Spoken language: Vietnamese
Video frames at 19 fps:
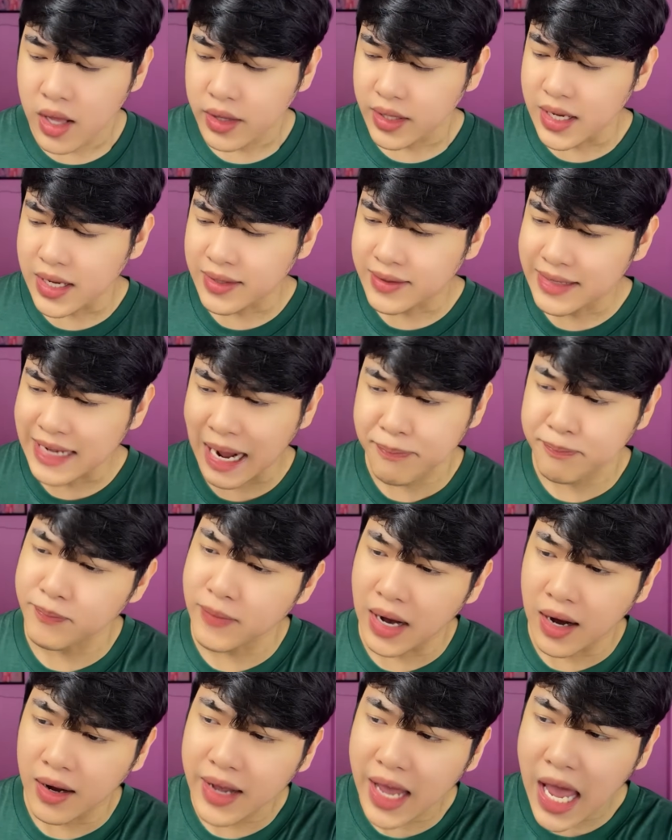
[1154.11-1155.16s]
Thì cặp
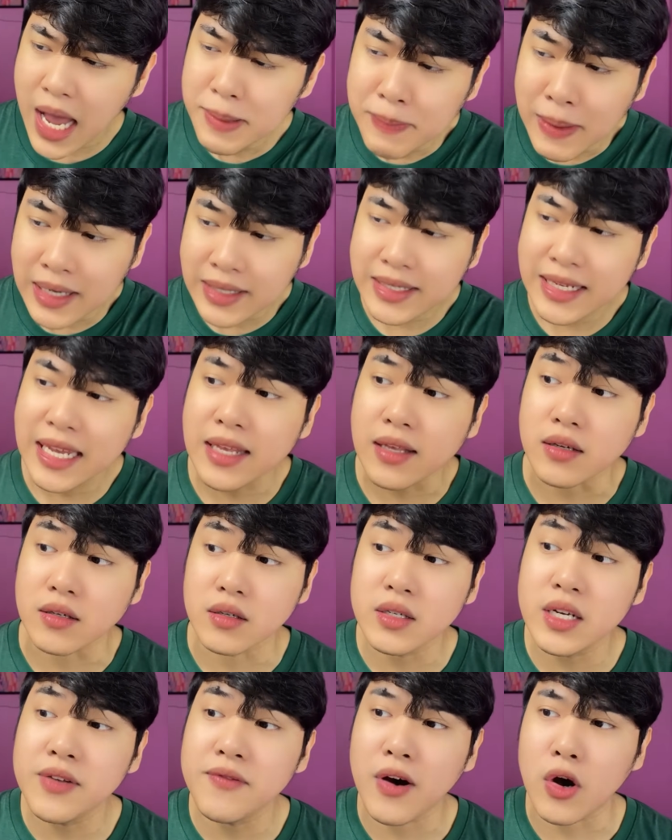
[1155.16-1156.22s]
ở kế bên cái
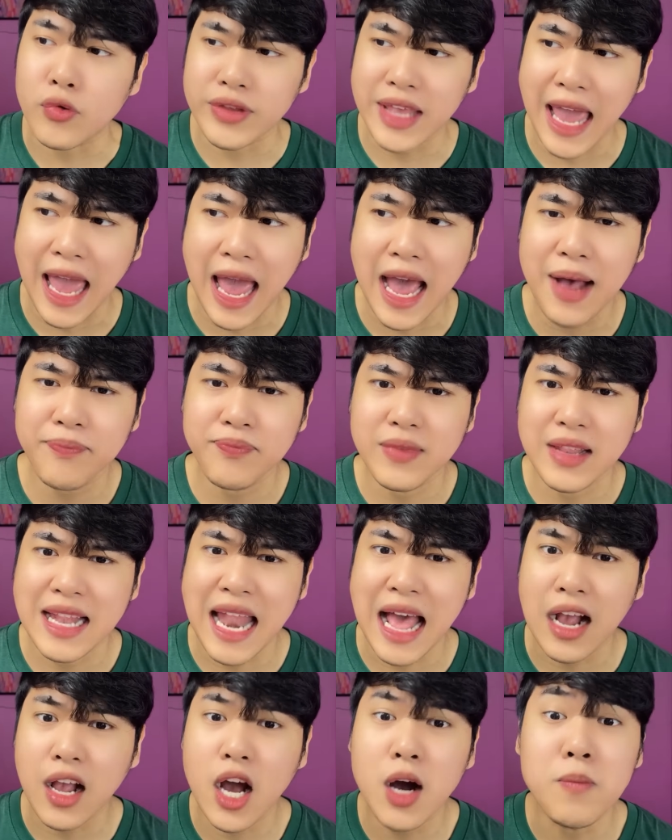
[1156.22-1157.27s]
cửa đi vào nhà
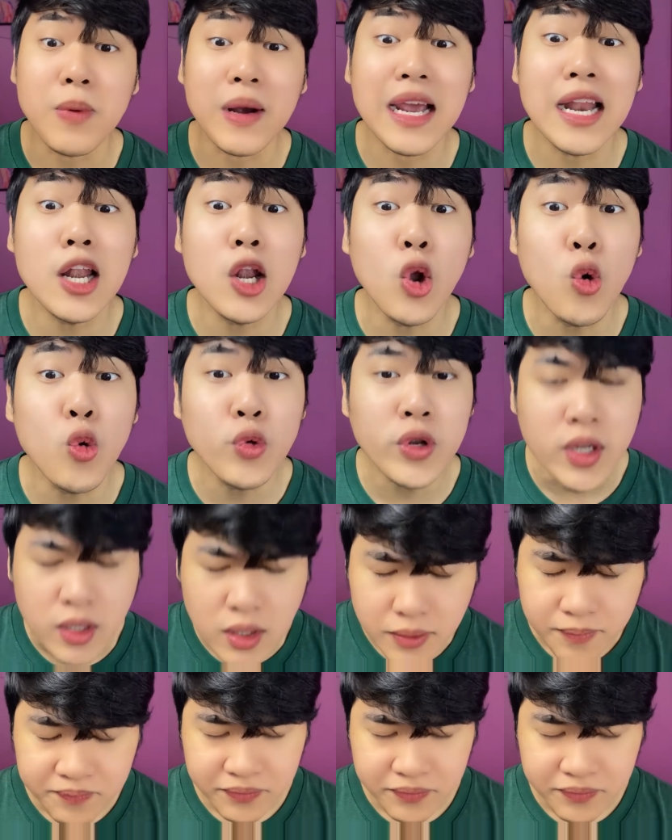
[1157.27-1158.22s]
là có một cái lu nước.